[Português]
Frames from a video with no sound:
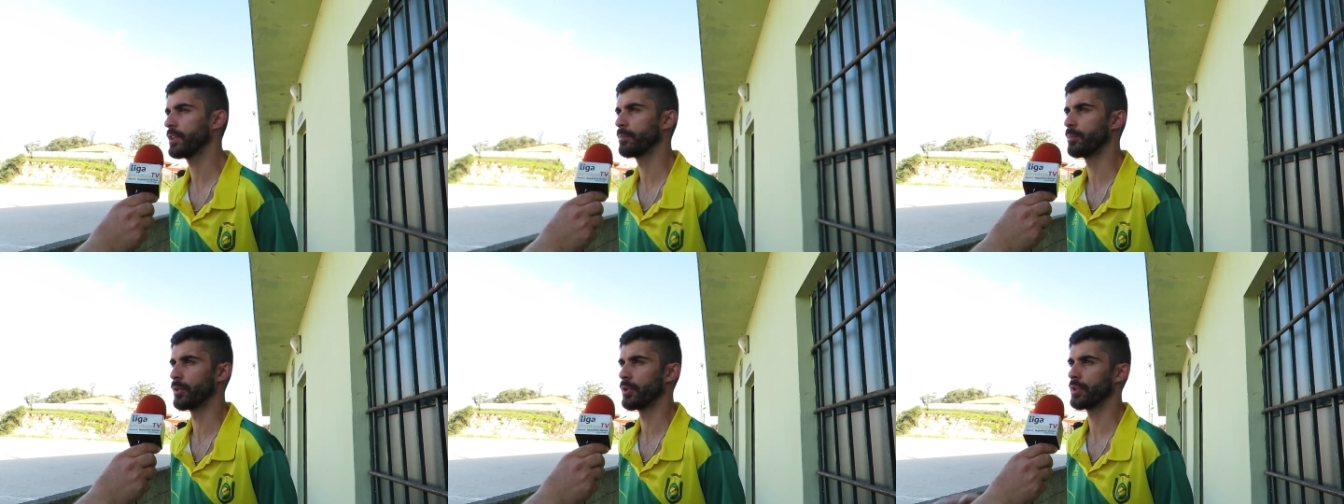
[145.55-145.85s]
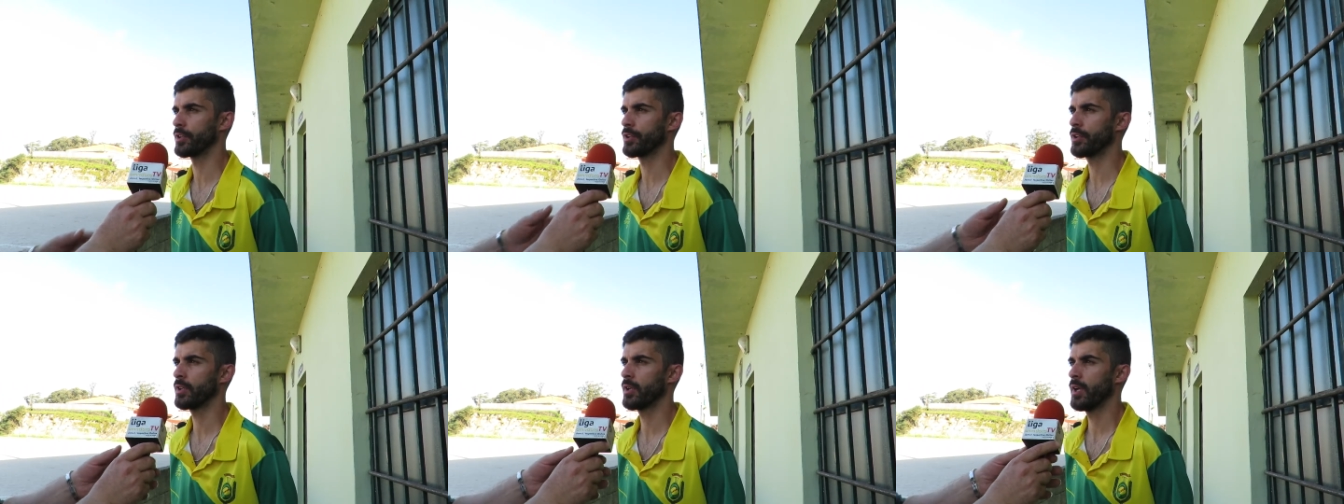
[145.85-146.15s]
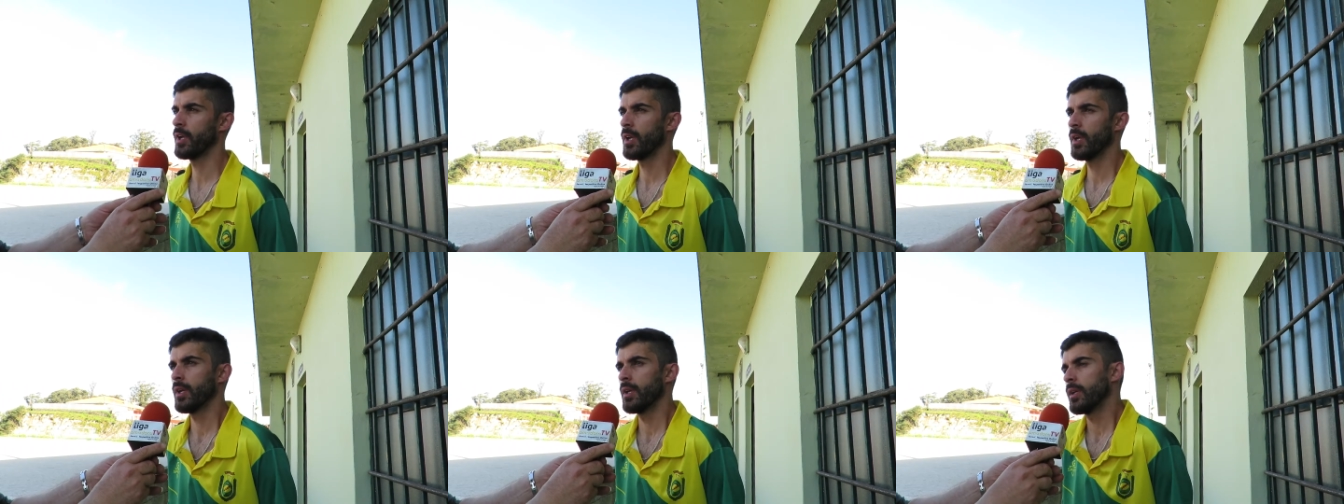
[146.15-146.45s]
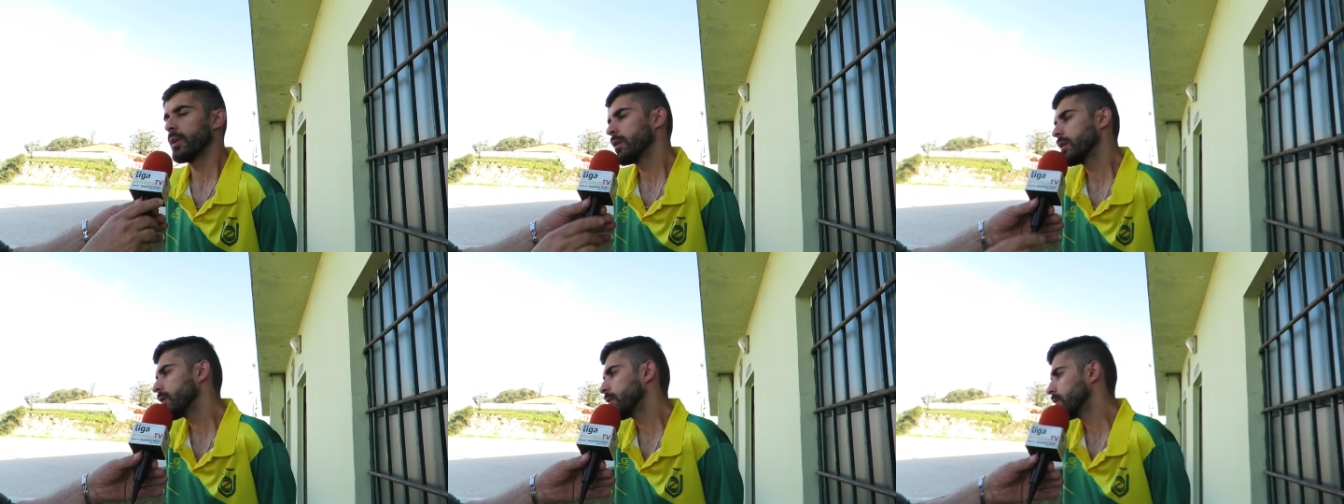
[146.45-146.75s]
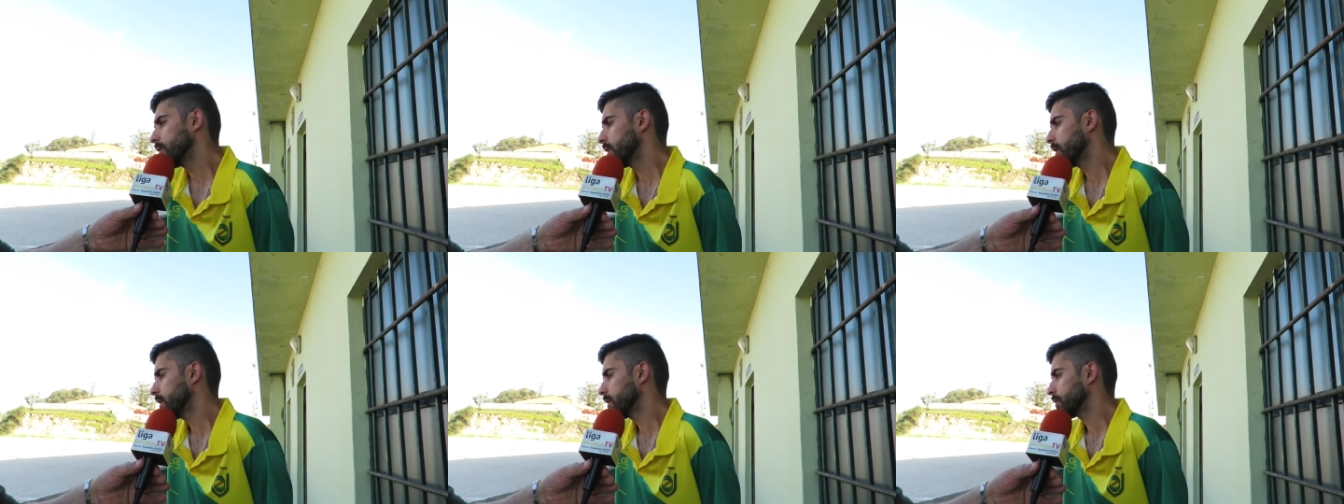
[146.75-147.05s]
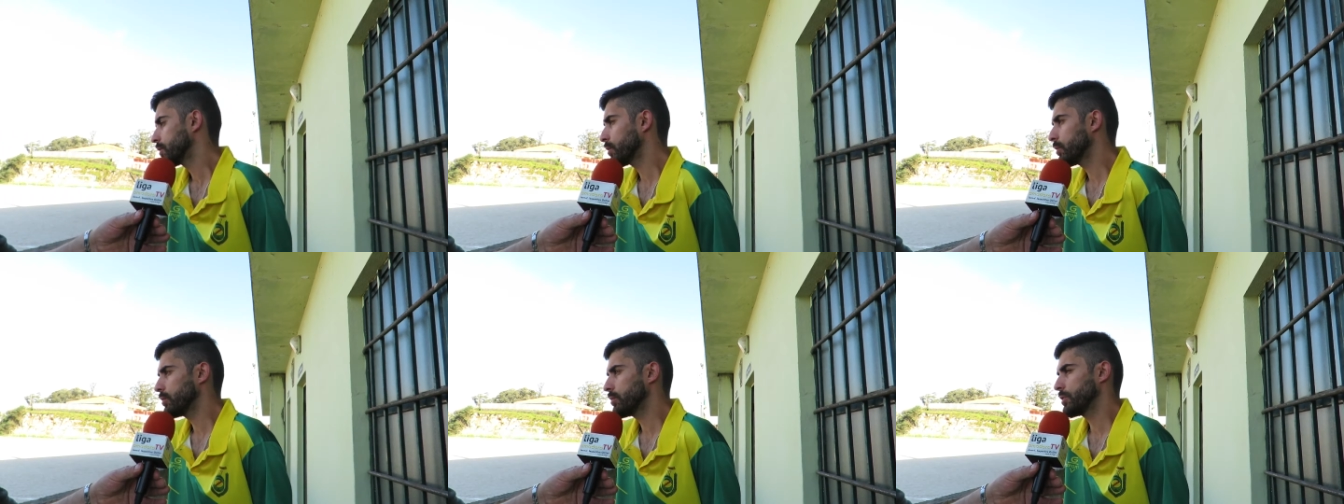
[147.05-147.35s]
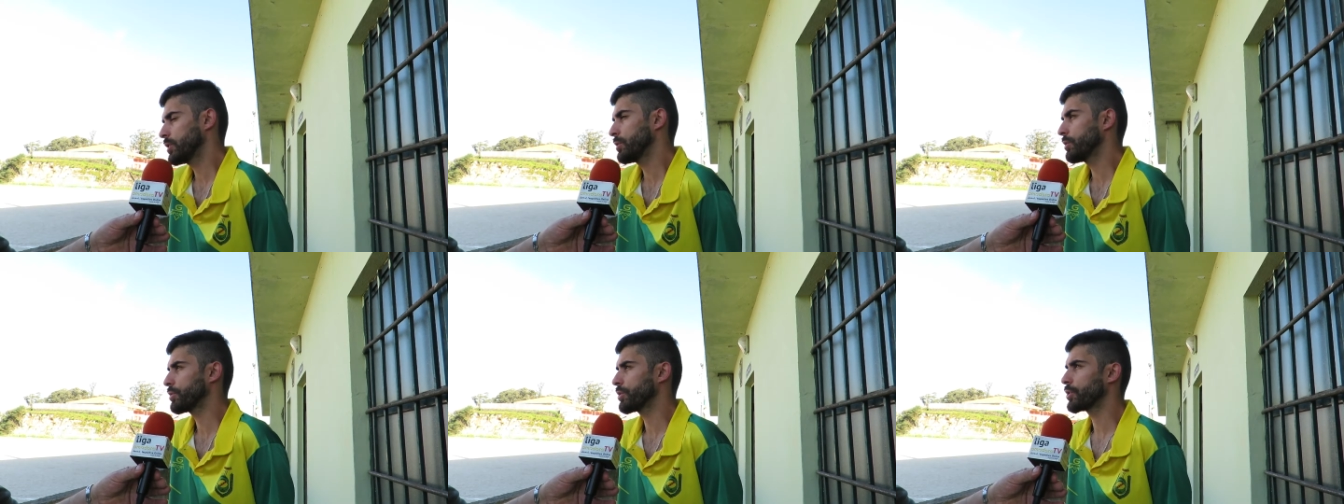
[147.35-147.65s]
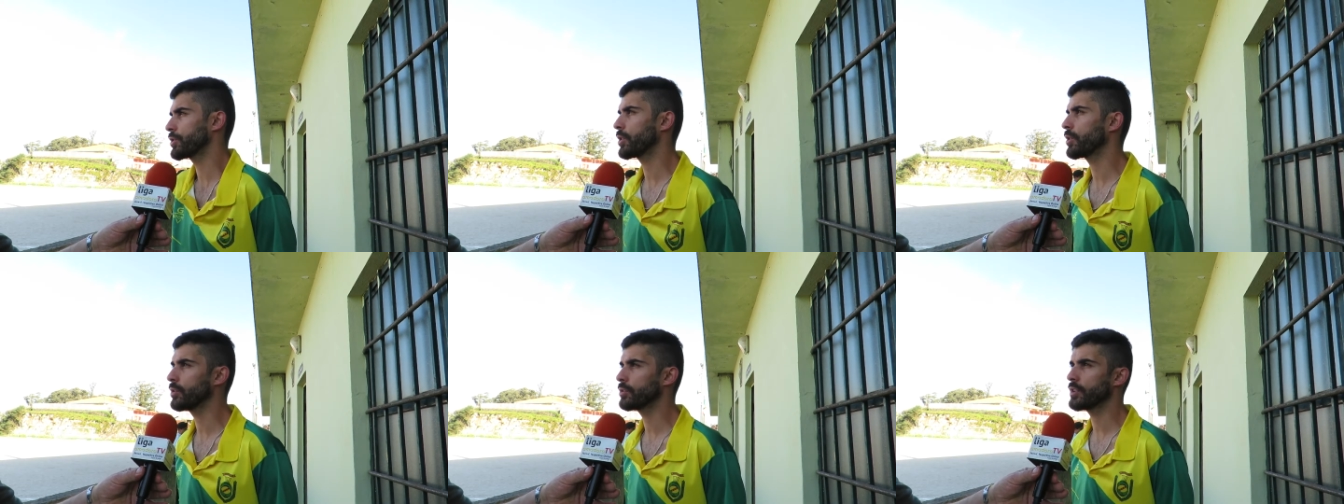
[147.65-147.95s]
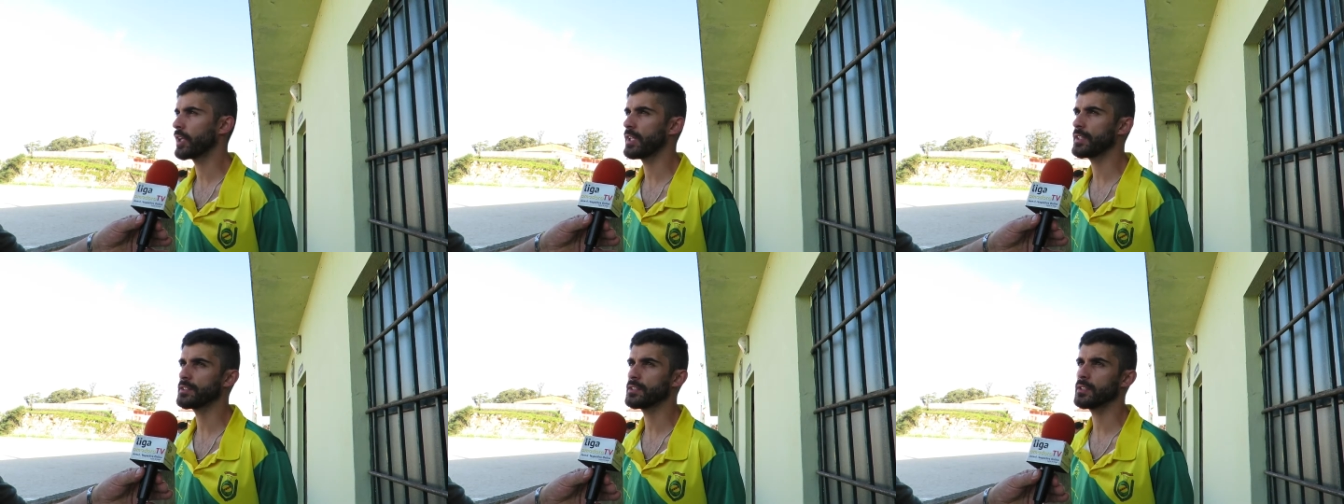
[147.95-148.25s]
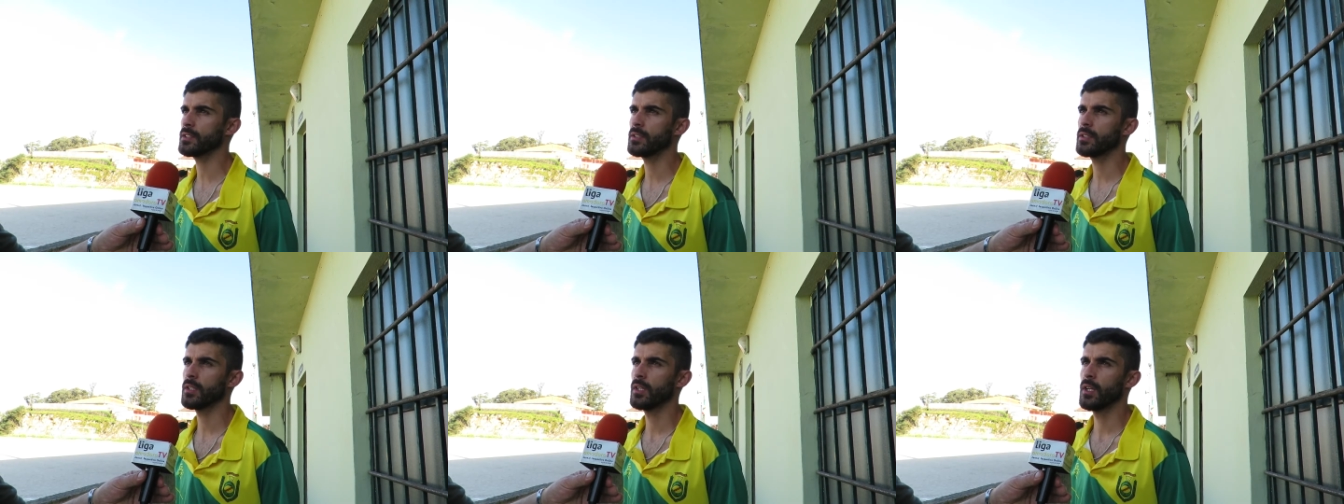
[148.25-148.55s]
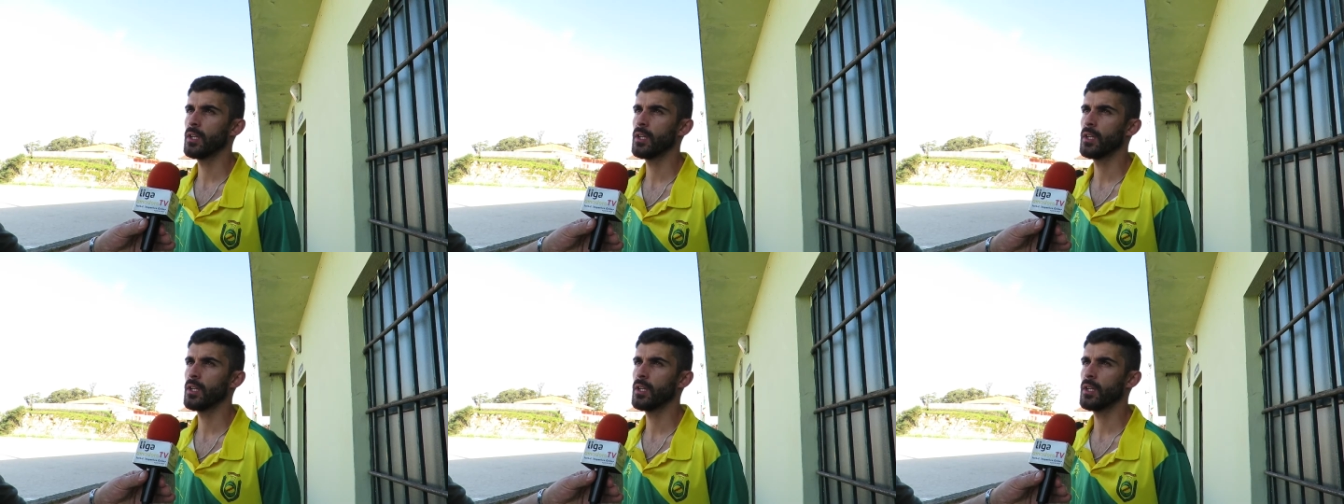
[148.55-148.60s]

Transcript: depois. são situações que acontecem,